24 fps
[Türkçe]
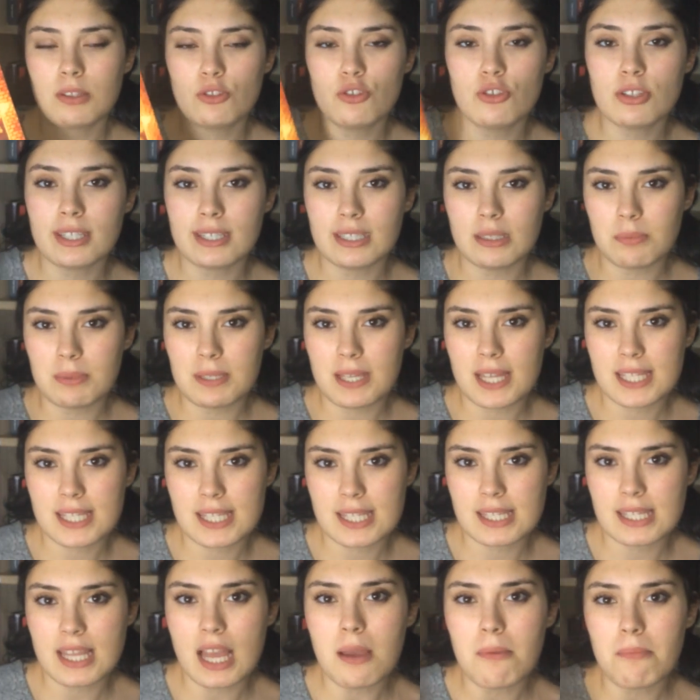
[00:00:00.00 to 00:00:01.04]
Türk
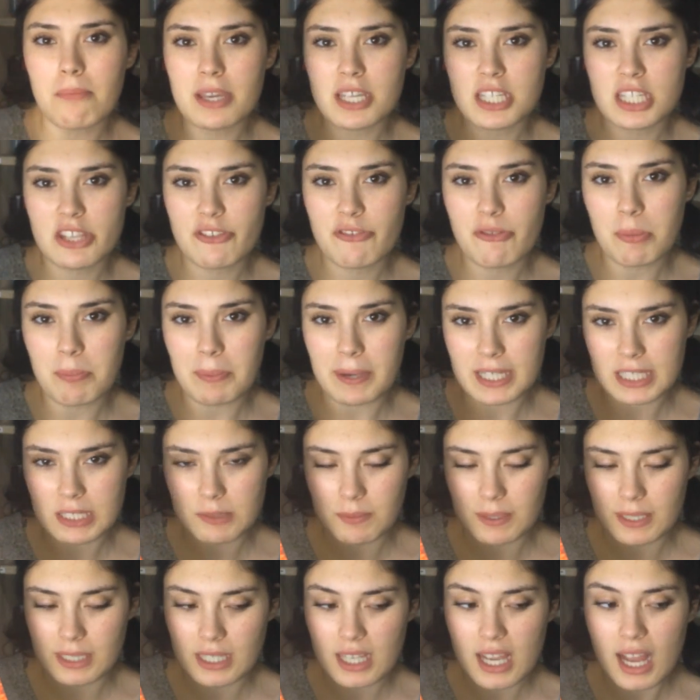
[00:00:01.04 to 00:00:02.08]
Edebiyatı'ndan 5 Sevim
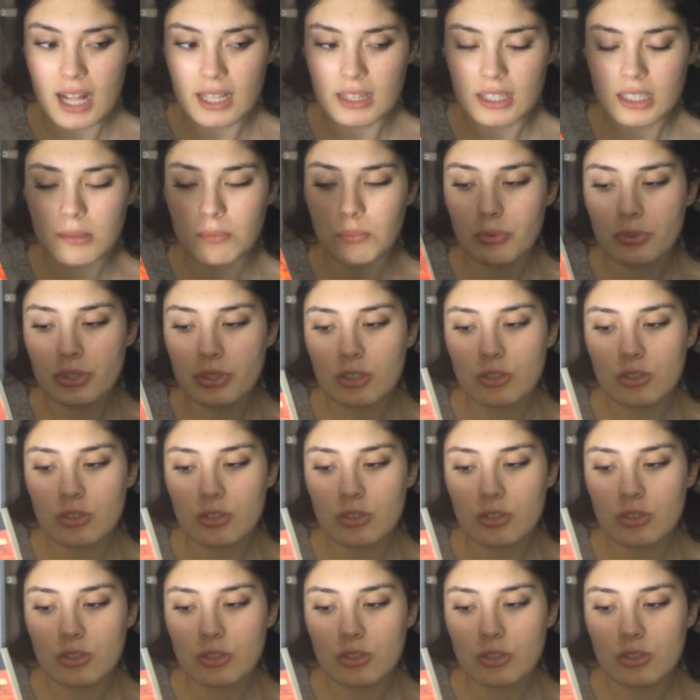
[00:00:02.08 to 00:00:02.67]
Apartmanı'nı aldım.